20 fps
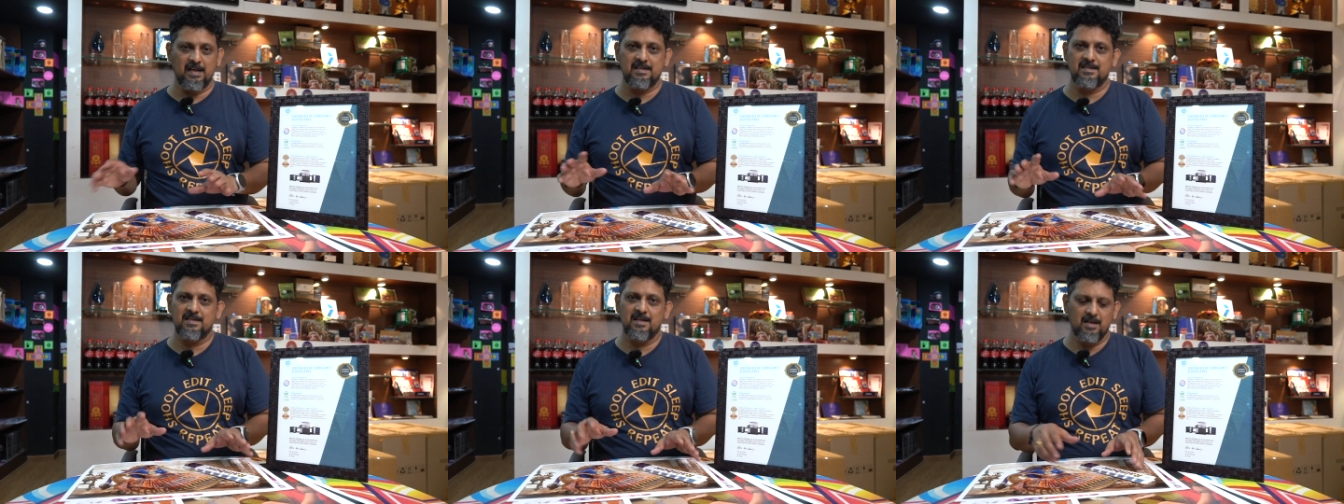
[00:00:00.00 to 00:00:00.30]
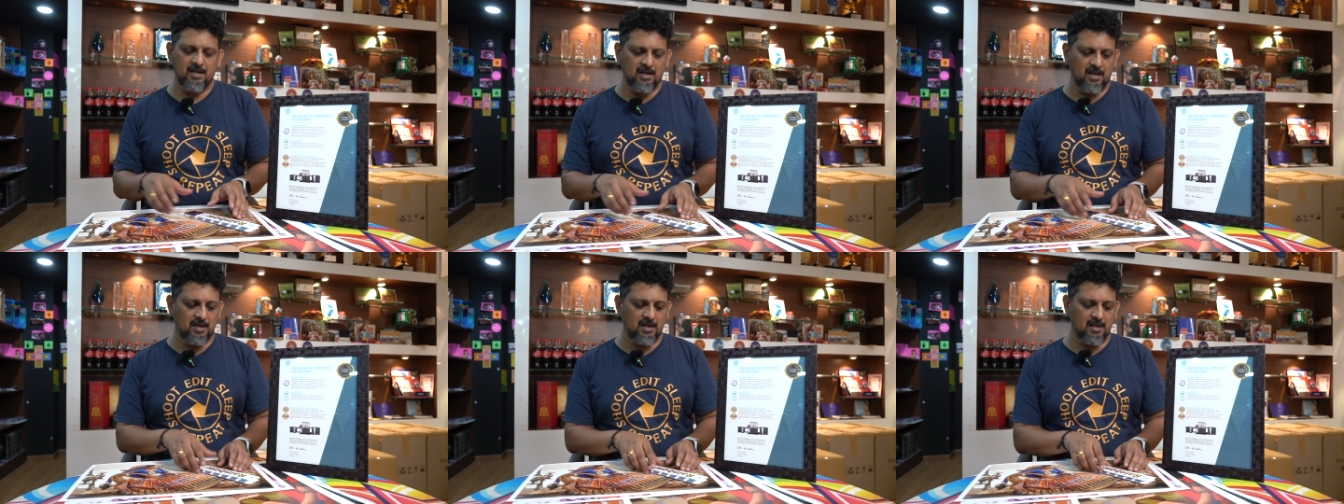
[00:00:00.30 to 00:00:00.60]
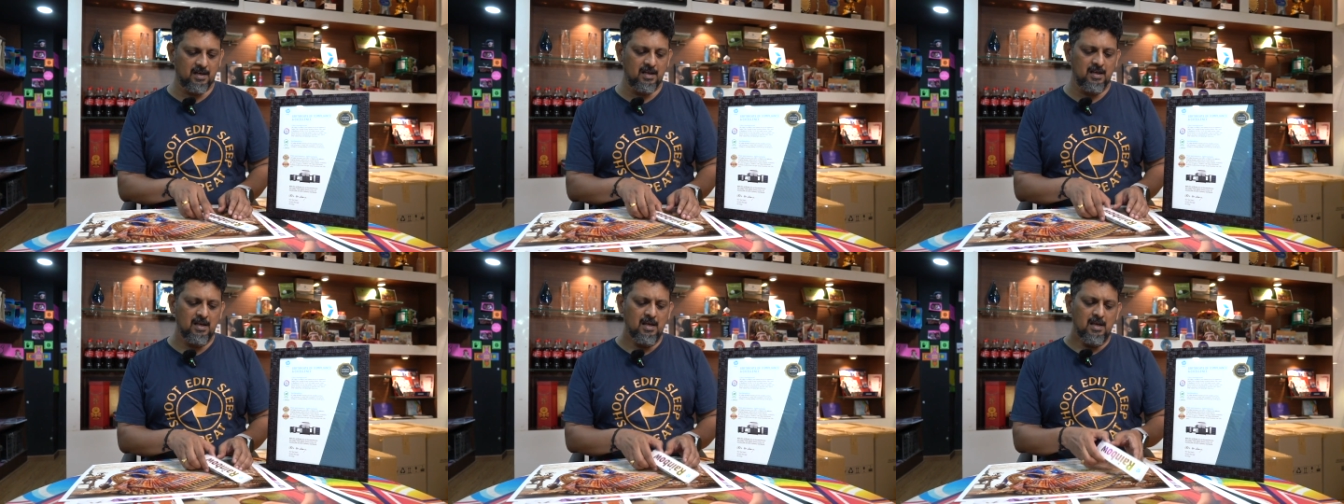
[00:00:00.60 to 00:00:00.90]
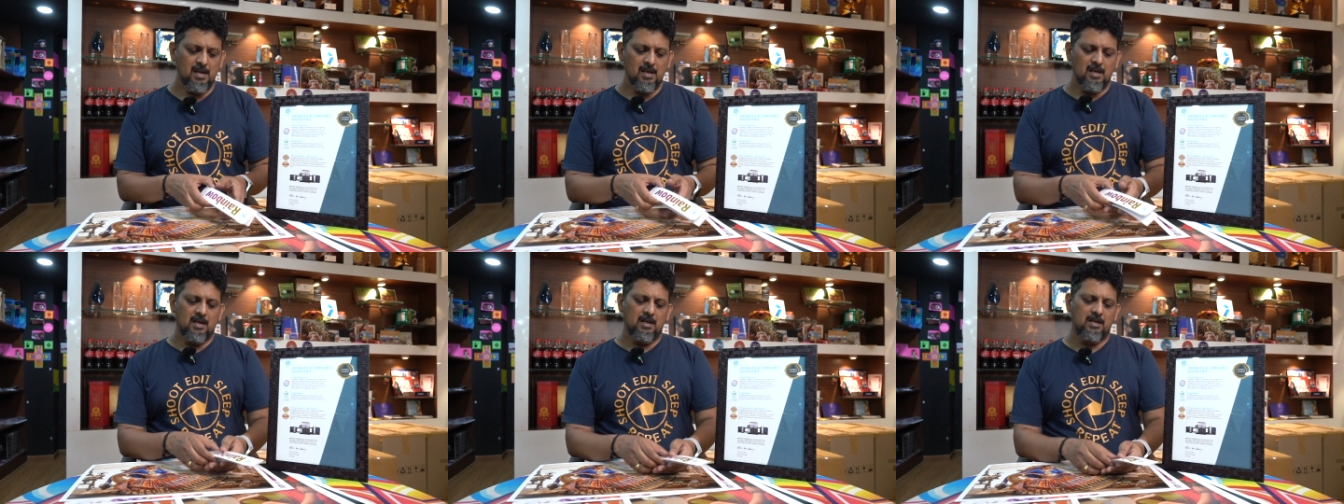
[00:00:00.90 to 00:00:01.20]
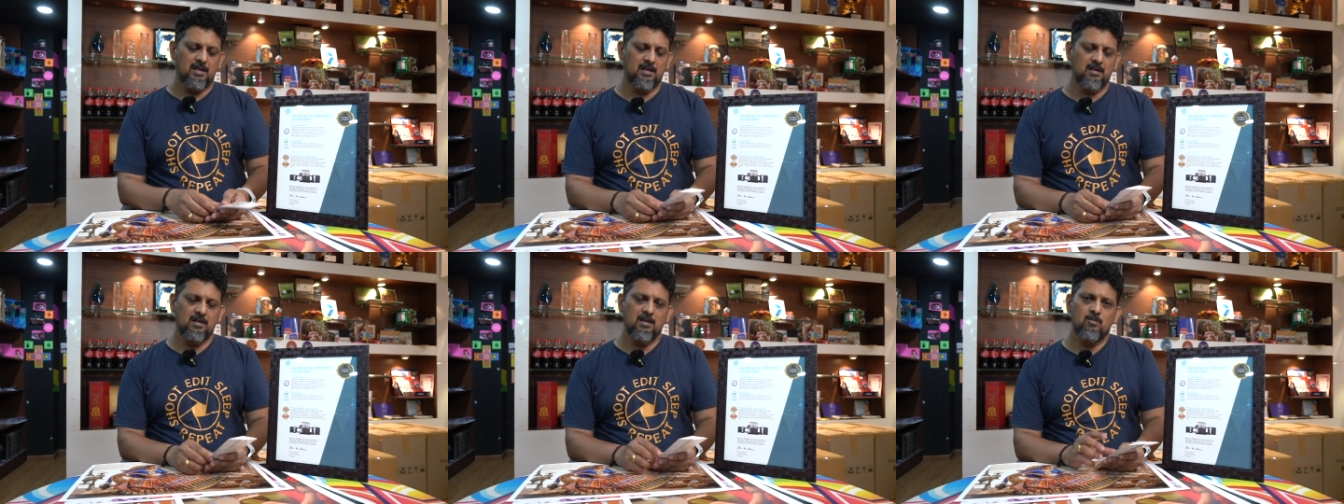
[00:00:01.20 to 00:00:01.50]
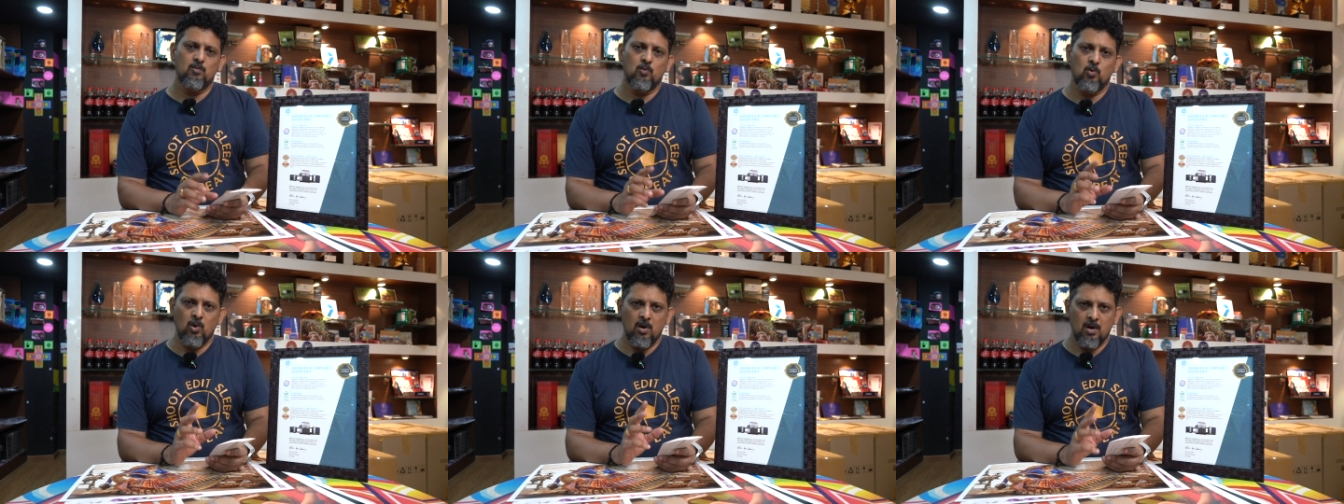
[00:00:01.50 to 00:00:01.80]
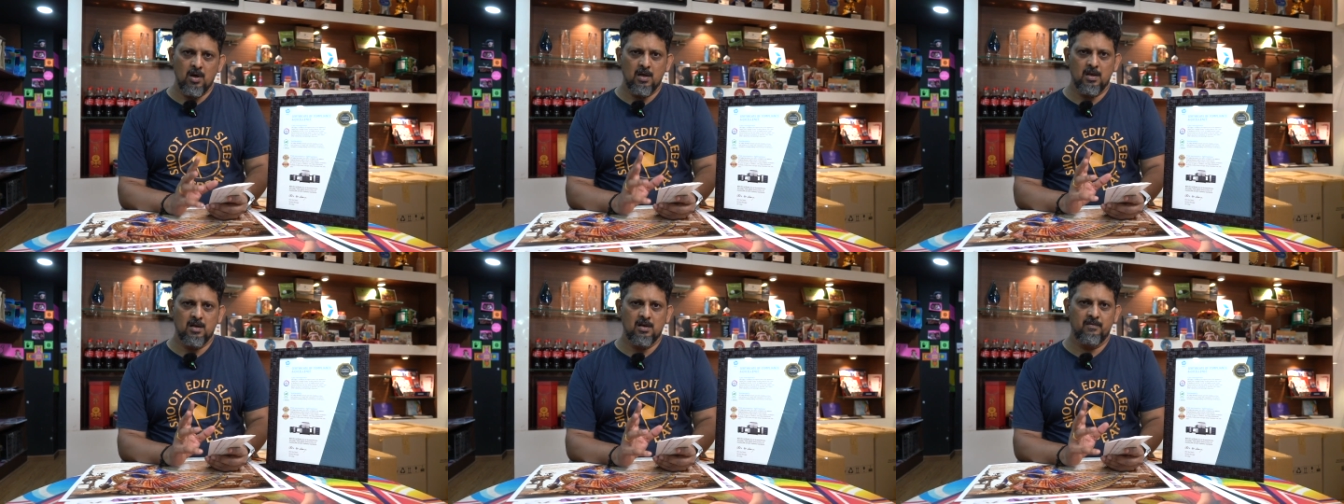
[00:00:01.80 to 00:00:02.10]
எக்ஸலண்ட்டாக இருக்குது இதில் வந்து
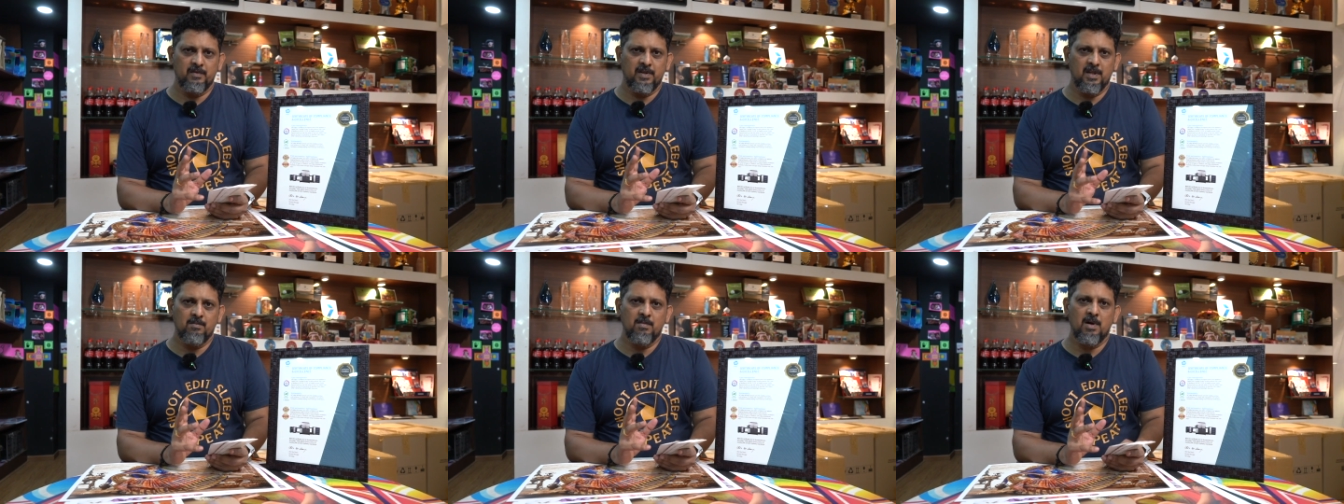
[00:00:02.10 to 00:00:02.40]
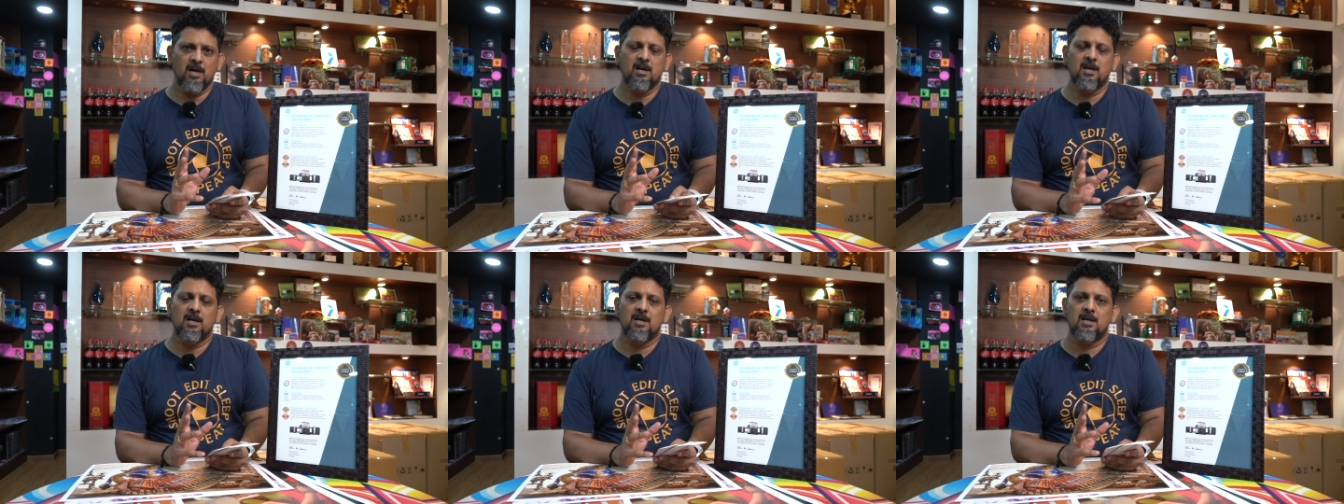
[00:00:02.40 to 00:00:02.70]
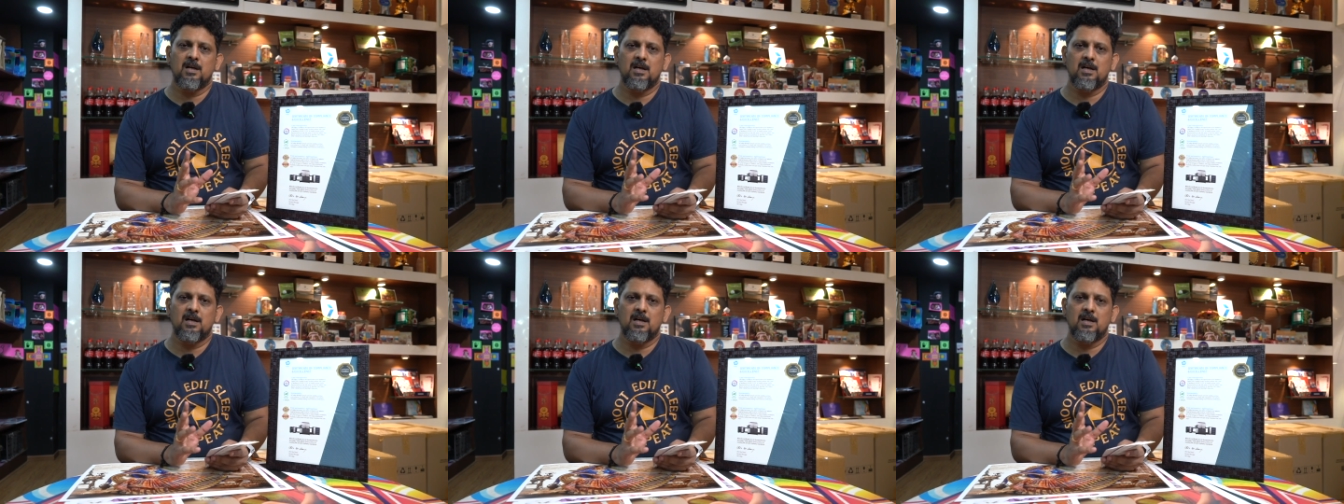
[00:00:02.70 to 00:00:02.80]
மூவாயிரம் விதமான